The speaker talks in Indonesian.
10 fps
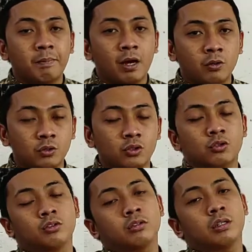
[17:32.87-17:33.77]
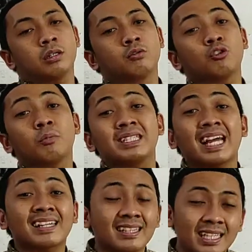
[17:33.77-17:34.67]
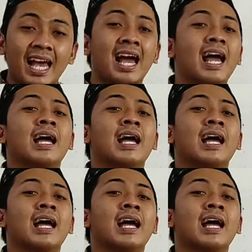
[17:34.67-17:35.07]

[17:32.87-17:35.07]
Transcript: pause eh, untuk mencatatnya